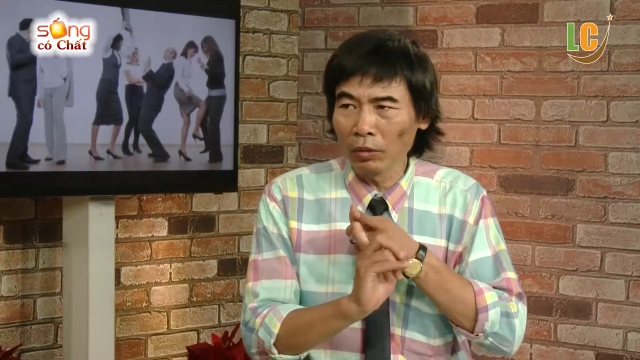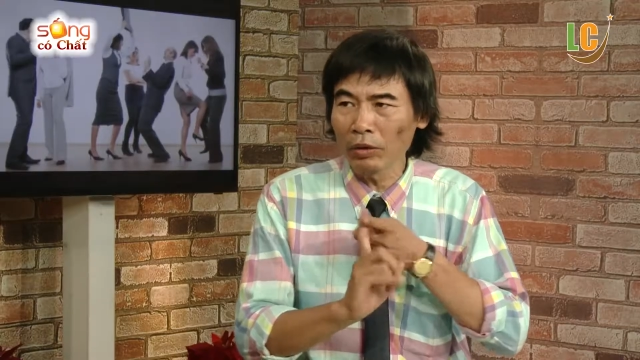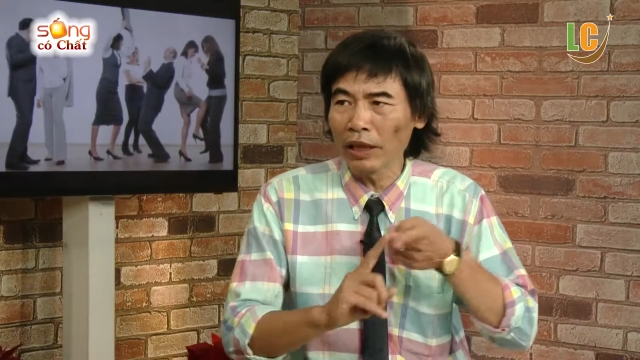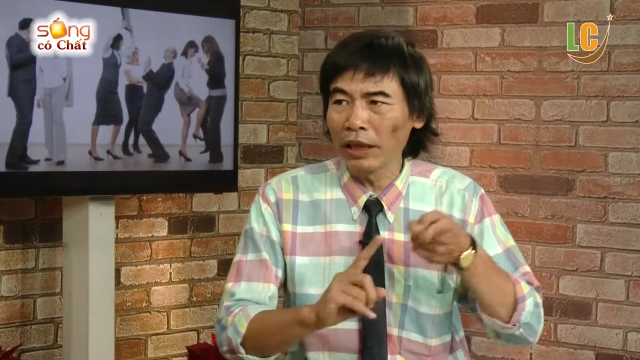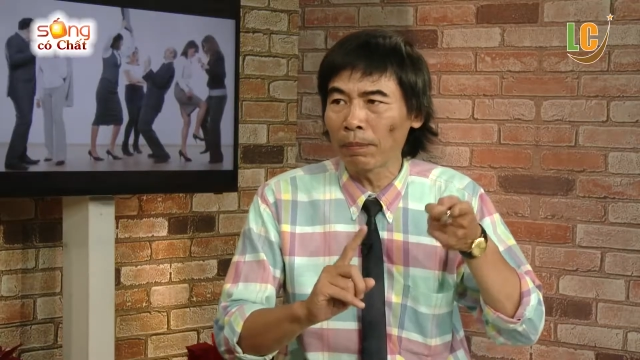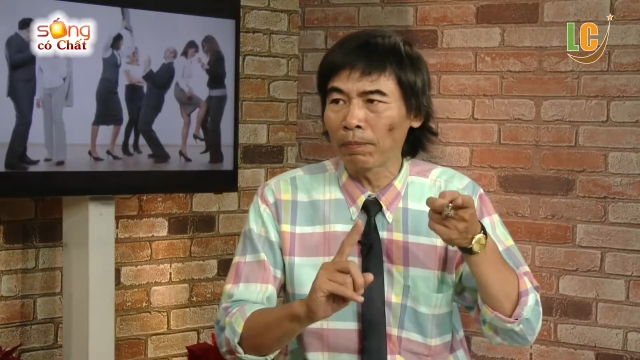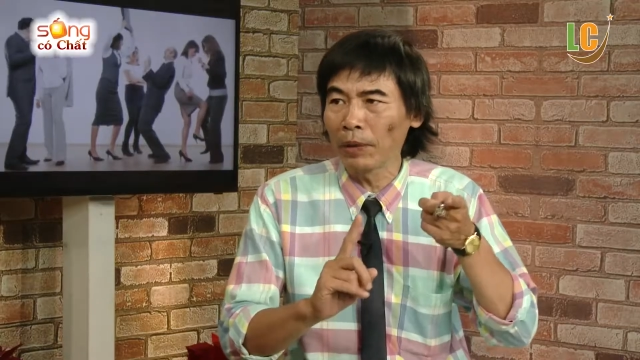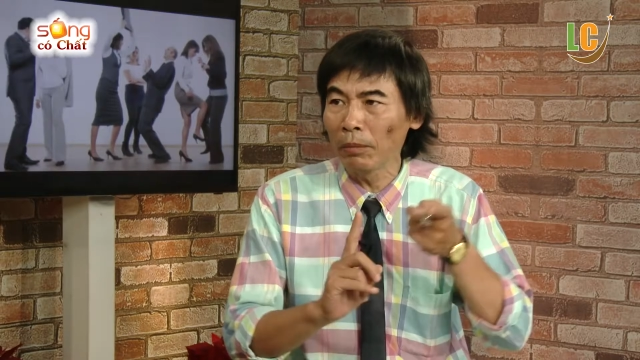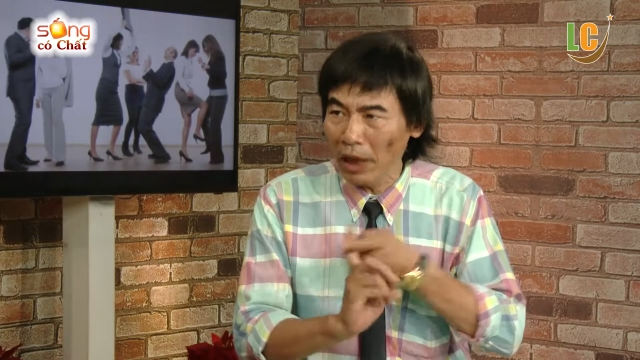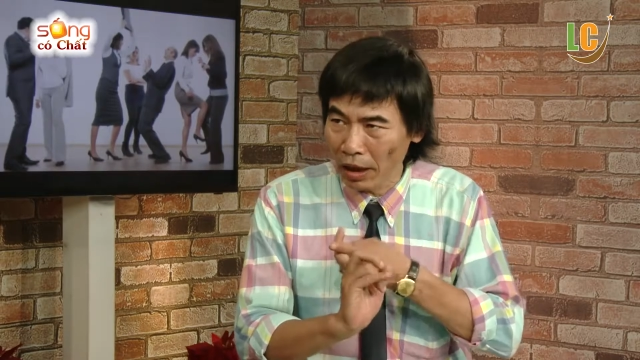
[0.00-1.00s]
chúng ta nhập
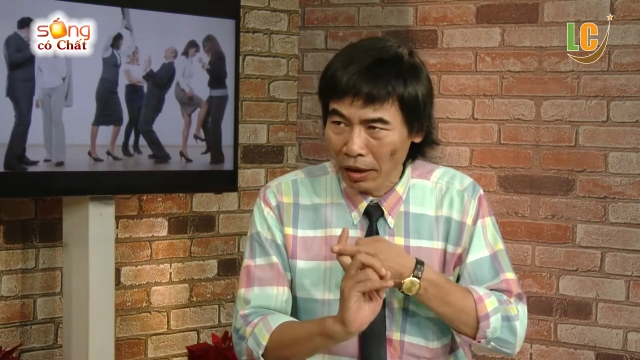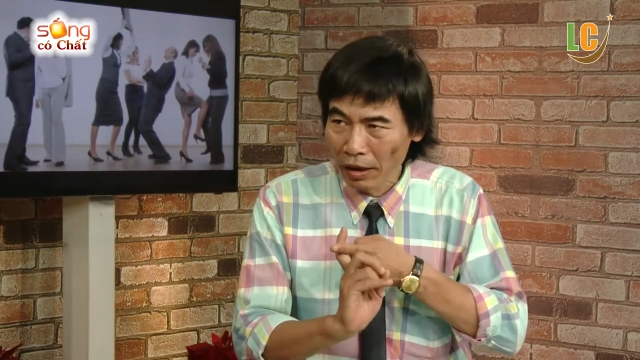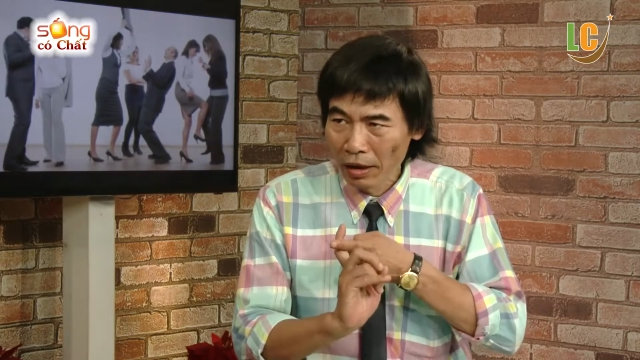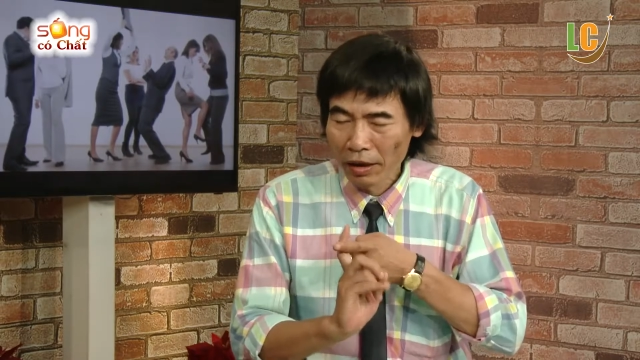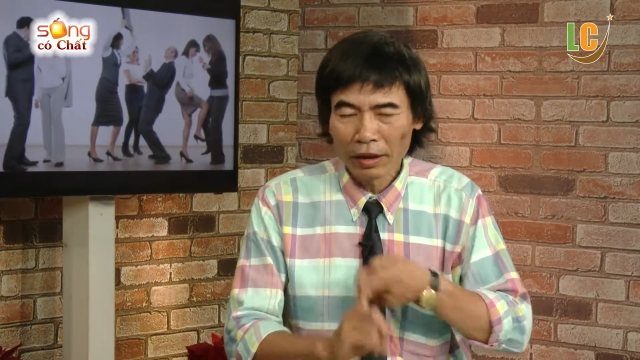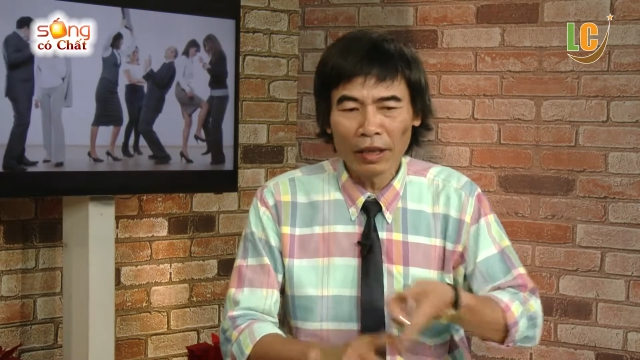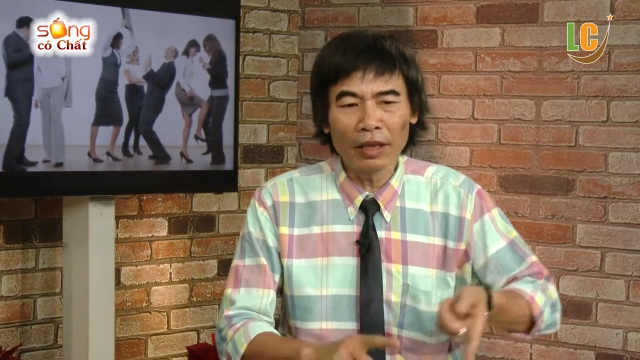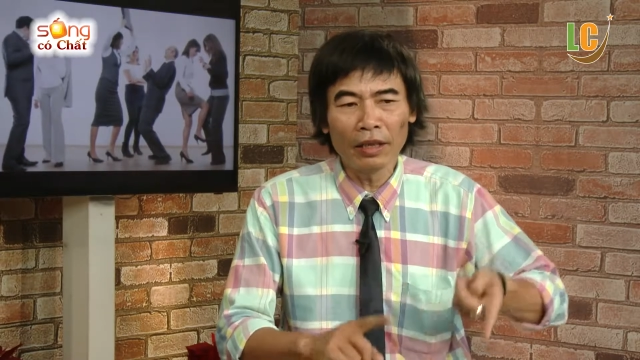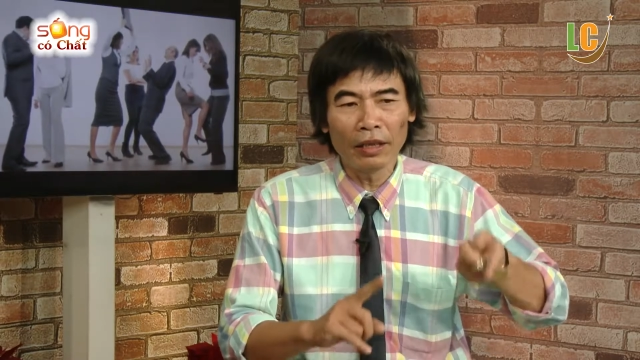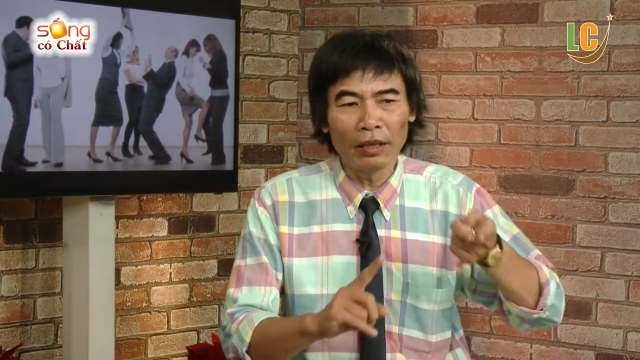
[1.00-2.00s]
thiết bị
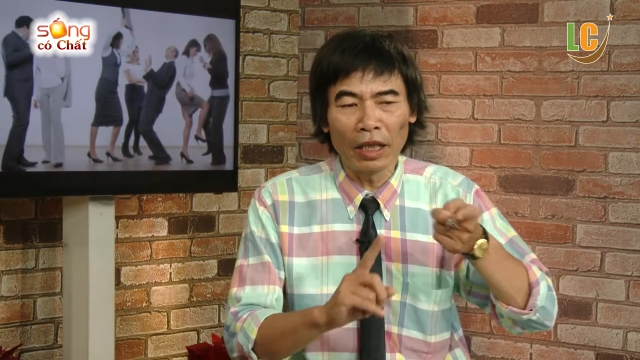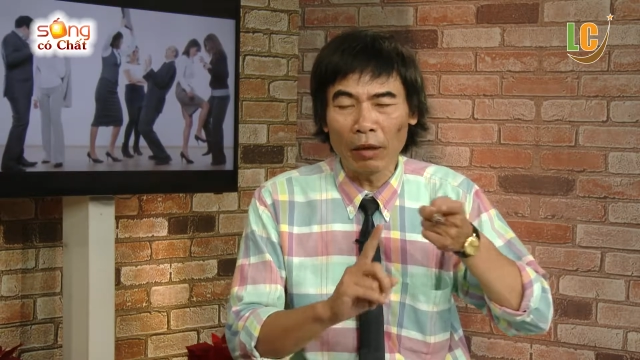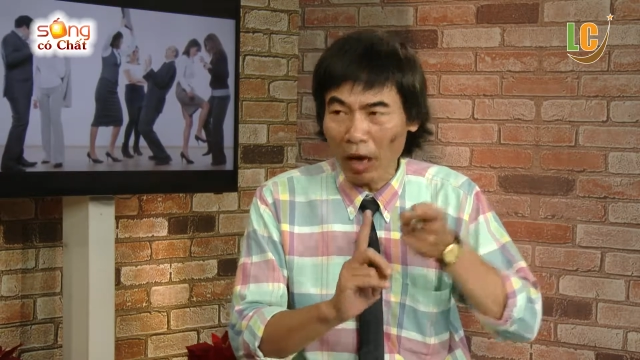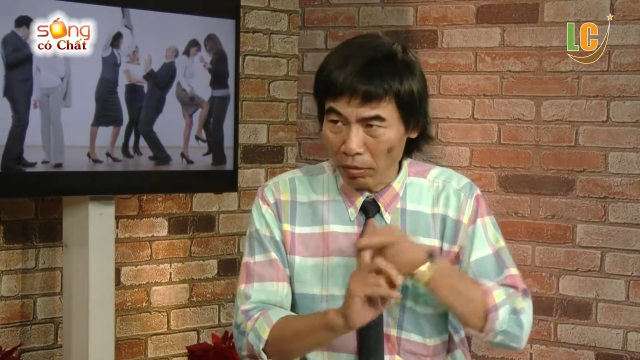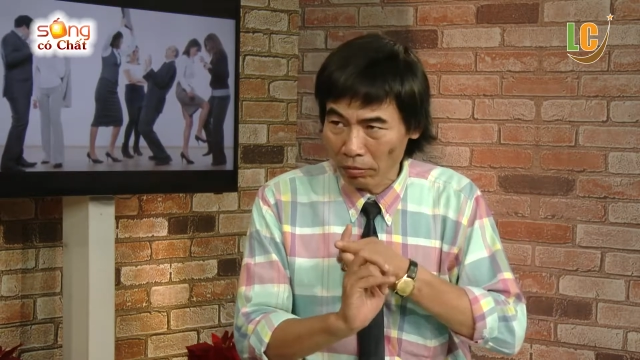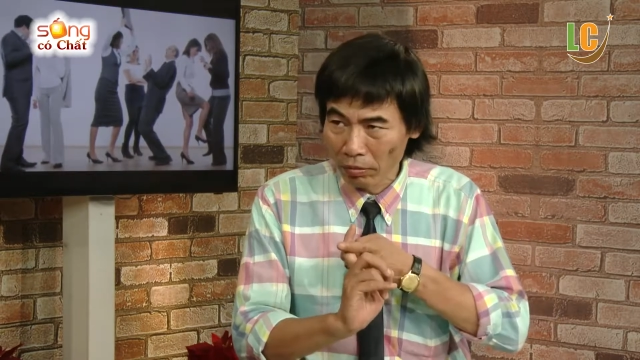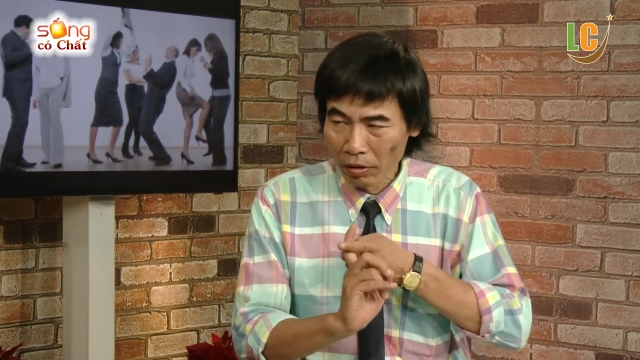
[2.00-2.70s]
thì người lao động